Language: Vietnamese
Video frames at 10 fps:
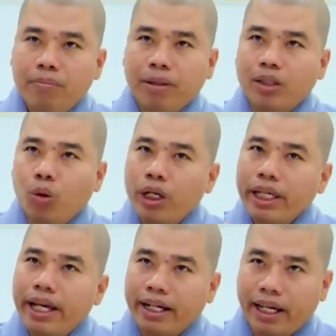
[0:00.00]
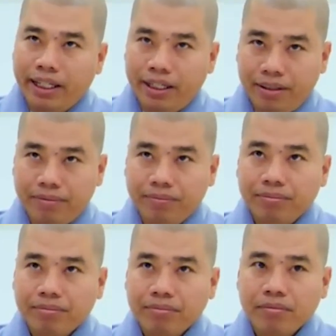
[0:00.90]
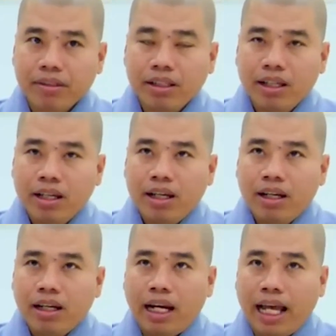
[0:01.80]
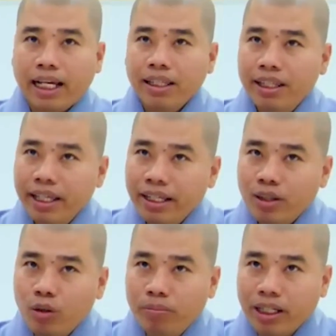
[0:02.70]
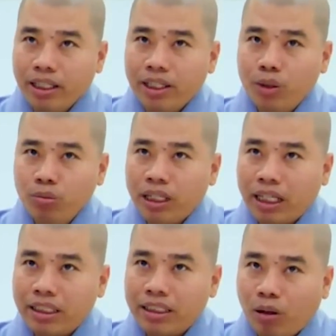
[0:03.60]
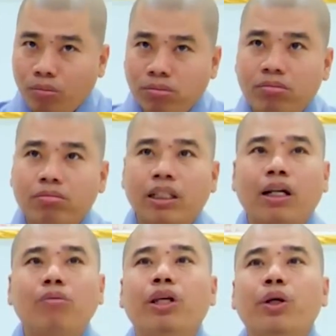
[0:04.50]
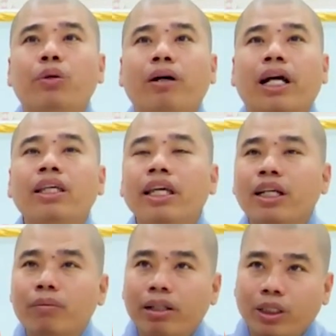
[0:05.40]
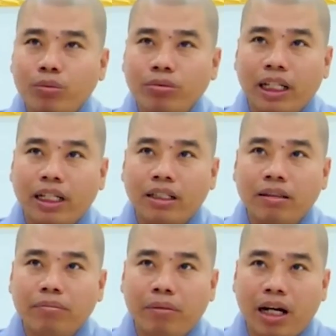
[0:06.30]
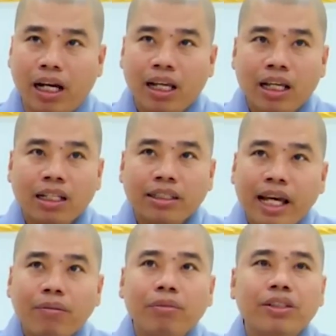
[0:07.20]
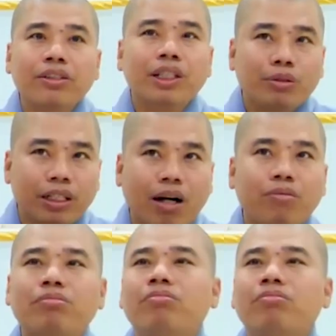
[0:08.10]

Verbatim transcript: mình tu cái giờ này là cái duyên của mình với chúng sanh sống thì không nhiều, mà cái duyên với mình chúng sanh mà chết mà chưa siêu thì đâu.